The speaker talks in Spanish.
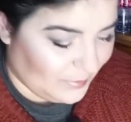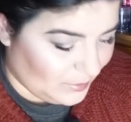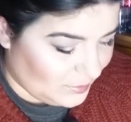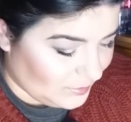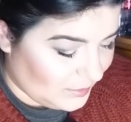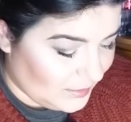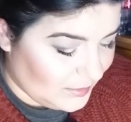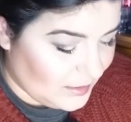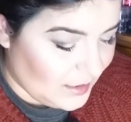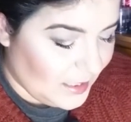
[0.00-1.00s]
maravillosos.
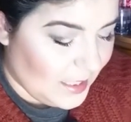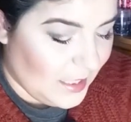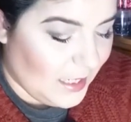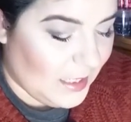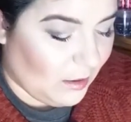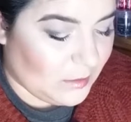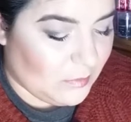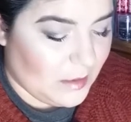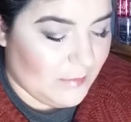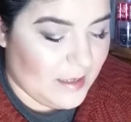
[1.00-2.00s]
Y lo
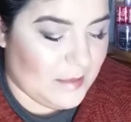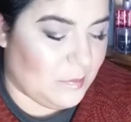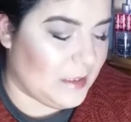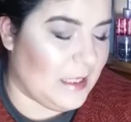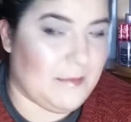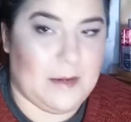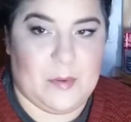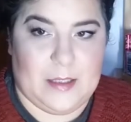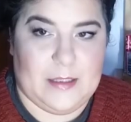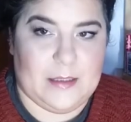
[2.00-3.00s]
que suelo llevar es pues el
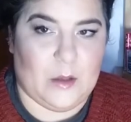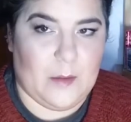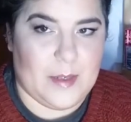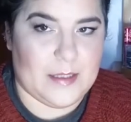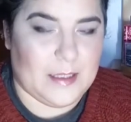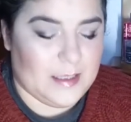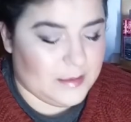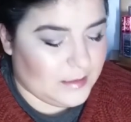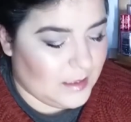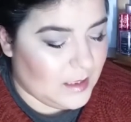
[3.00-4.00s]
aviar porque es lo que más se
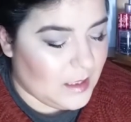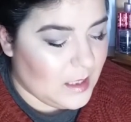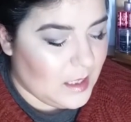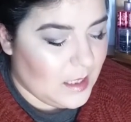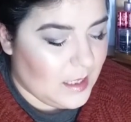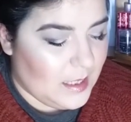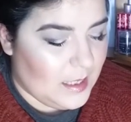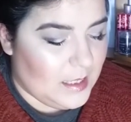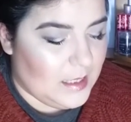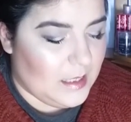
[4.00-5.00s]
gasta
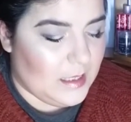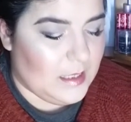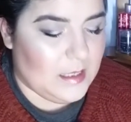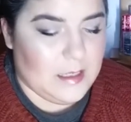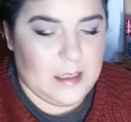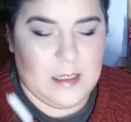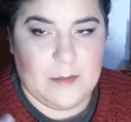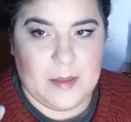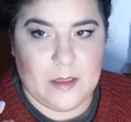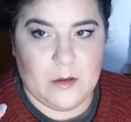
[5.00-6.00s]

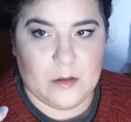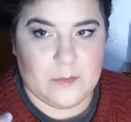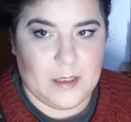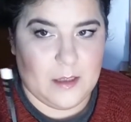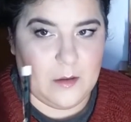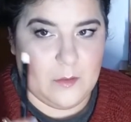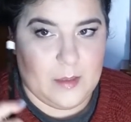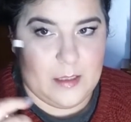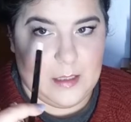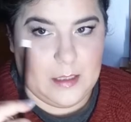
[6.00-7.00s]
el lápiz de ojos
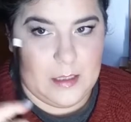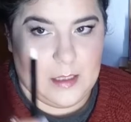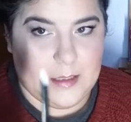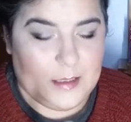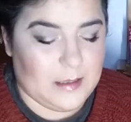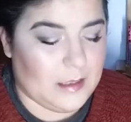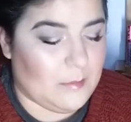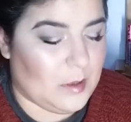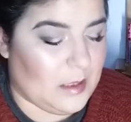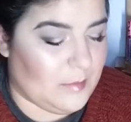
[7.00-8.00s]
blanco de la línea
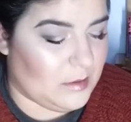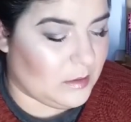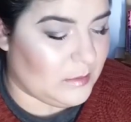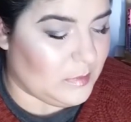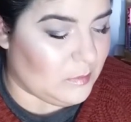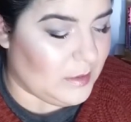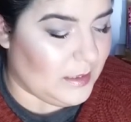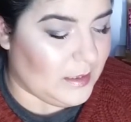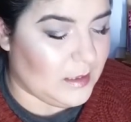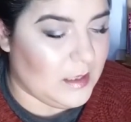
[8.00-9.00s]
interna, porque también es lo que se me
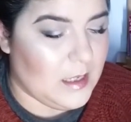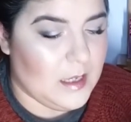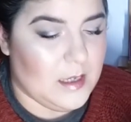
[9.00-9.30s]
suele ir.